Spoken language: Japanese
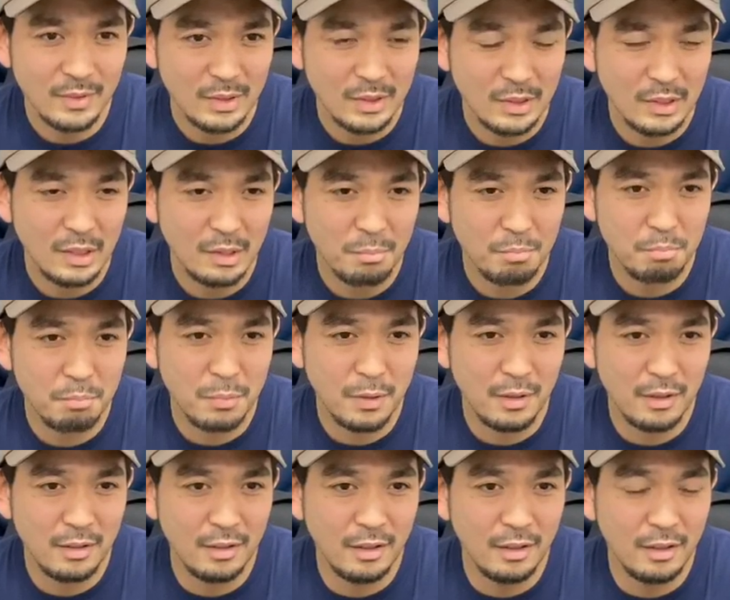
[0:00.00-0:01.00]
やっ
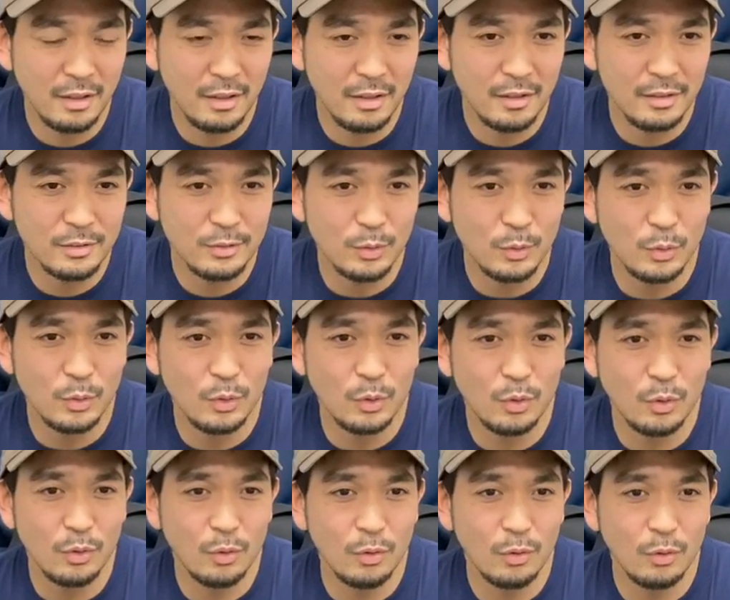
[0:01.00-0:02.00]
ぱり、そ
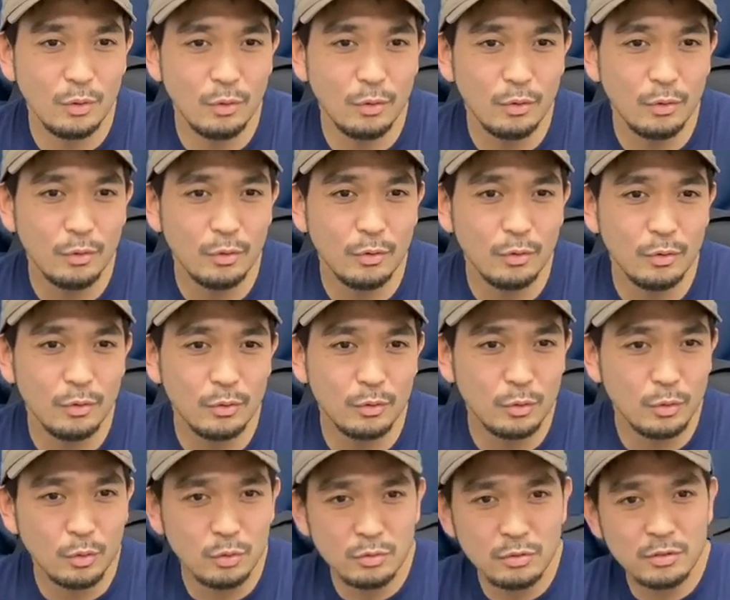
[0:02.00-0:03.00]
の、
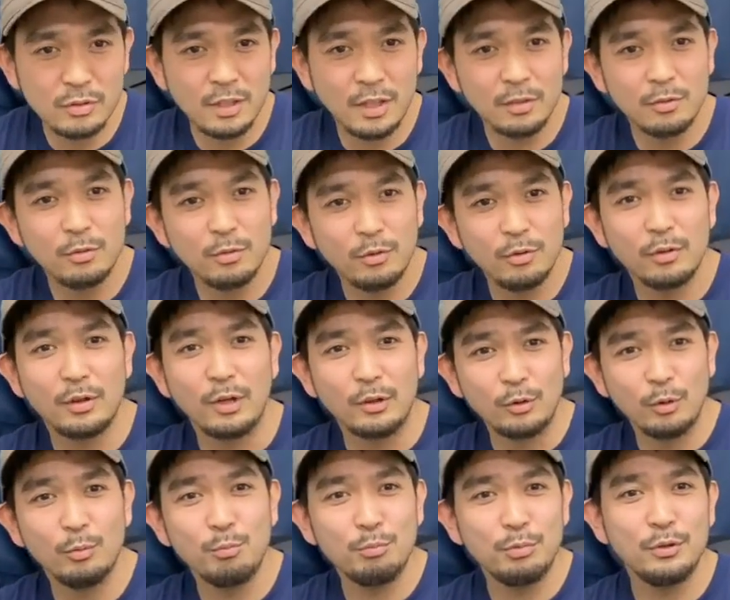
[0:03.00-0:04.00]
どんずらというか、
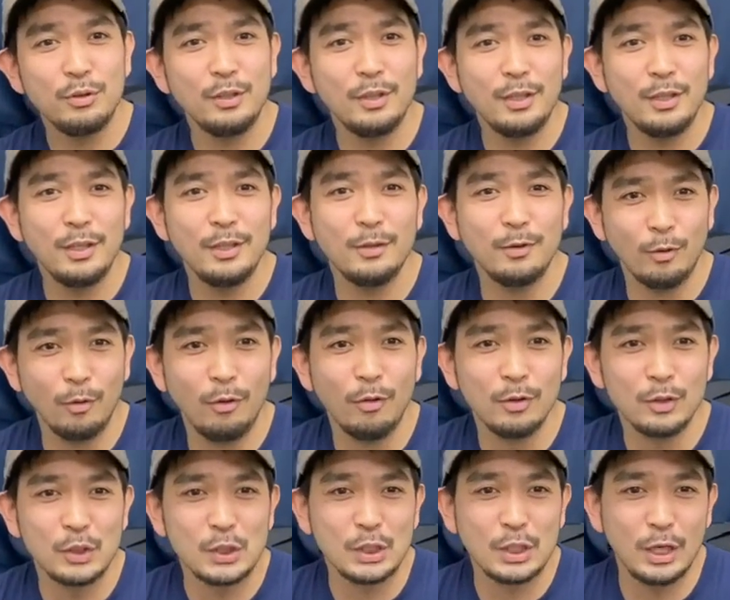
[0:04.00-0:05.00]
どんぶり
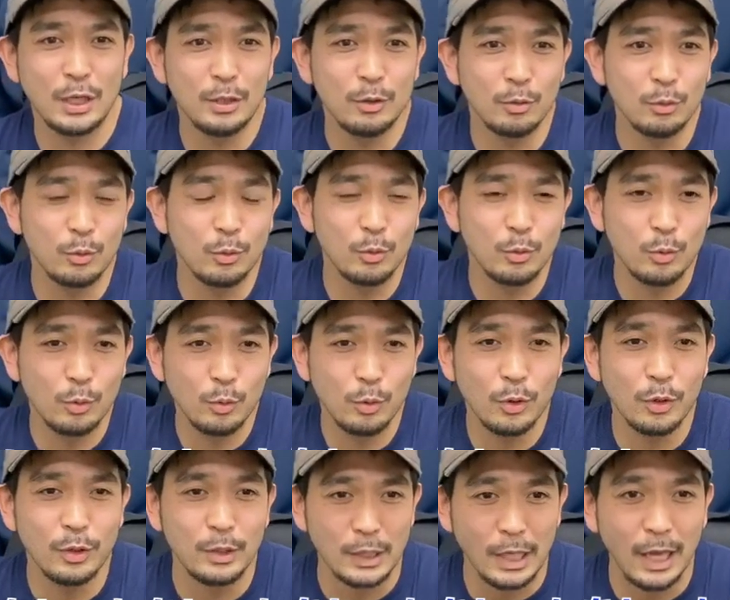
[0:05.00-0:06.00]
をしっかりと整
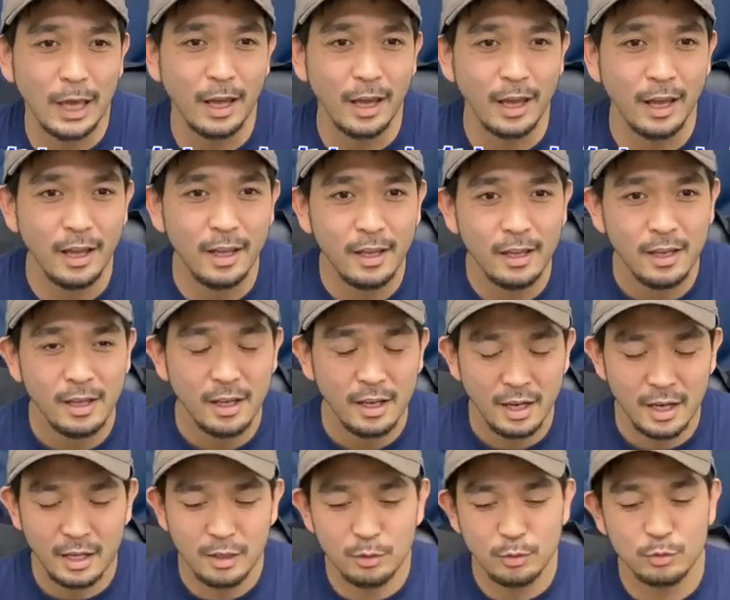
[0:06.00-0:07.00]
えて、
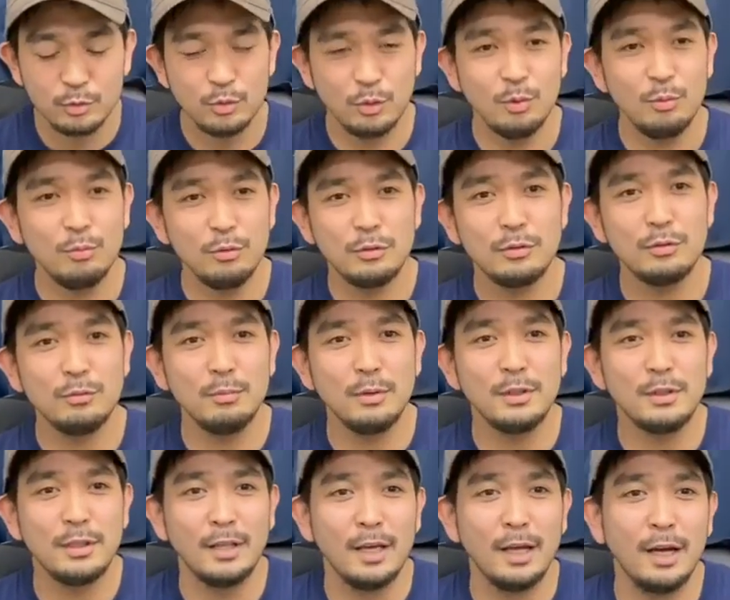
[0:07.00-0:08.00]
それも含
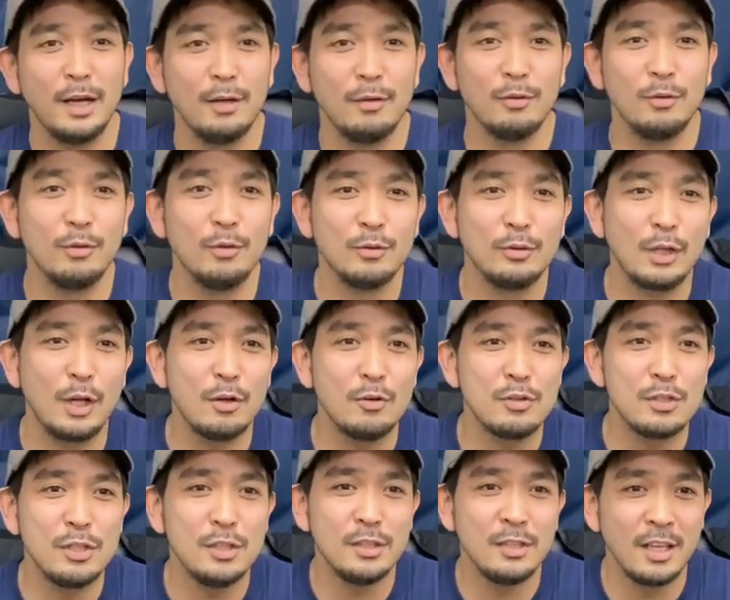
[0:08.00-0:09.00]
めて、楽
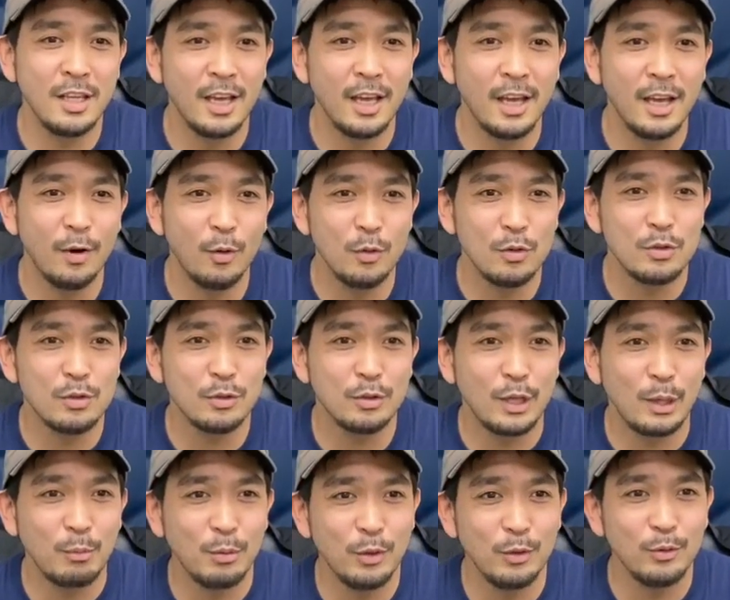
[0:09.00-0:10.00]
しんで美味しく
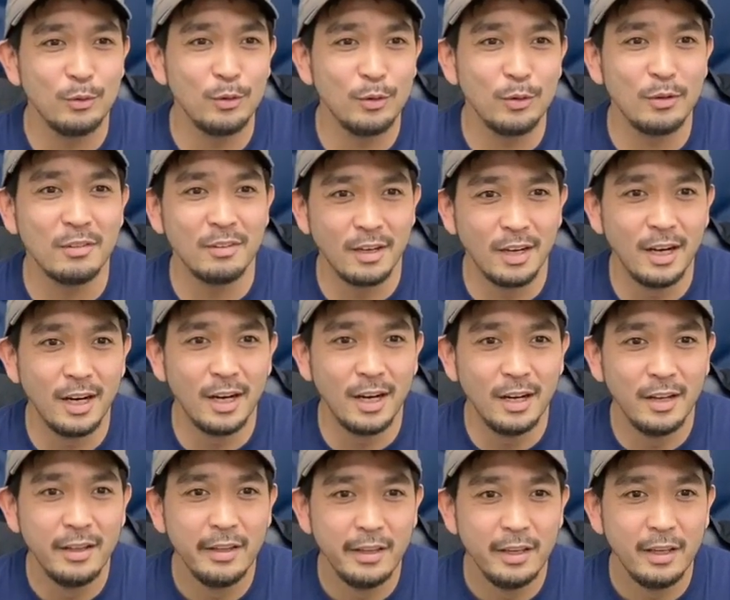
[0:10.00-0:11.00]
食べるっていうのは、
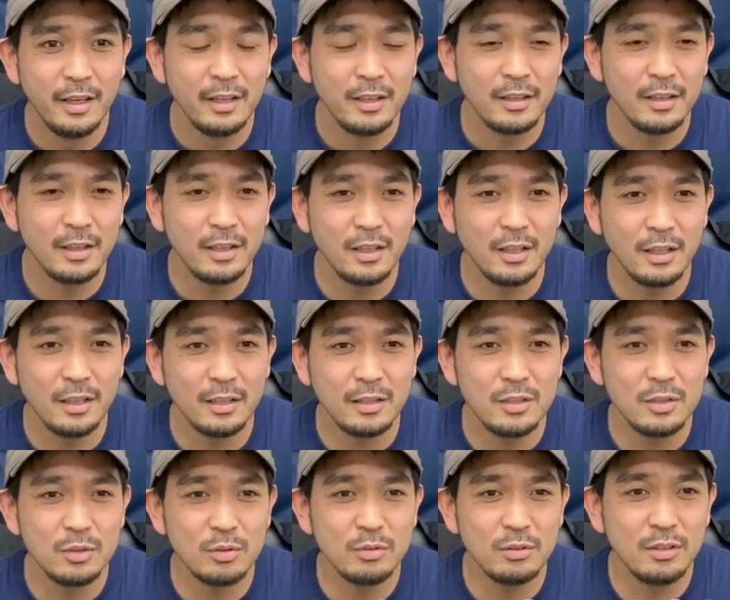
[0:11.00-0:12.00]
なんか
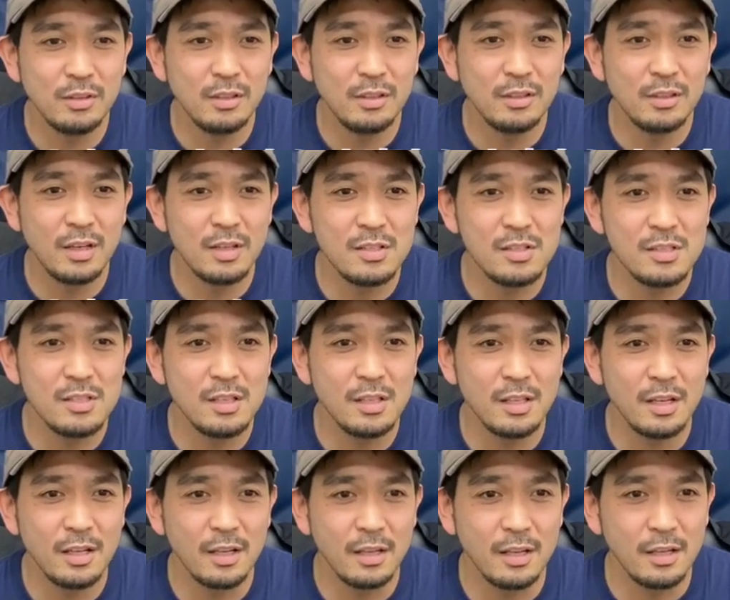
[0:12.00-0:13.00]
非常に大事
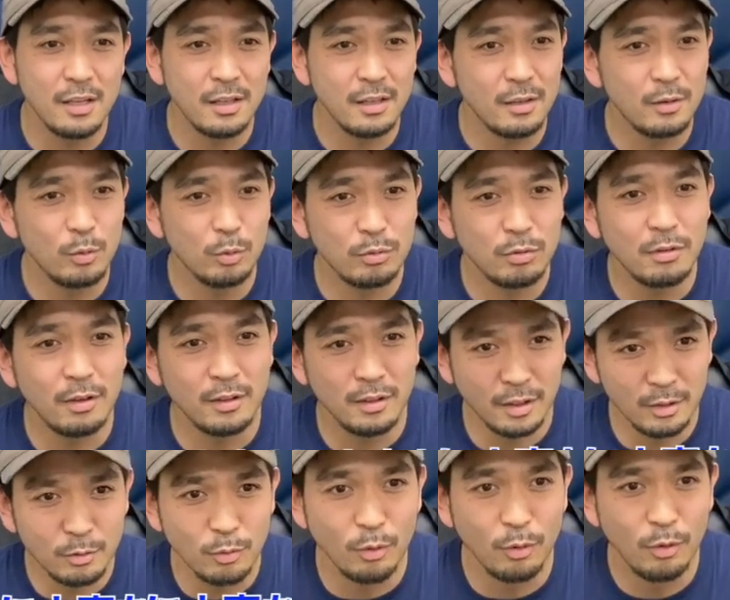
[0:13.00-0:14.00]
なことか
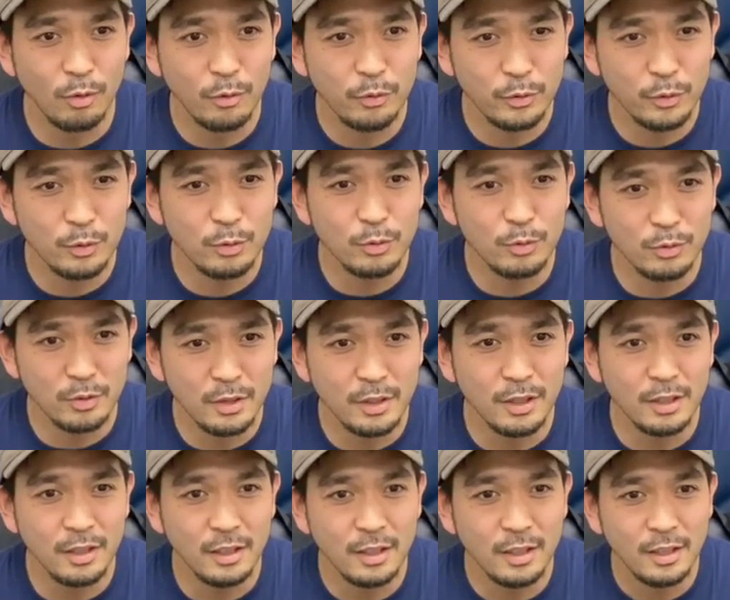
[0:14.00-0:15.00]
なというふうに、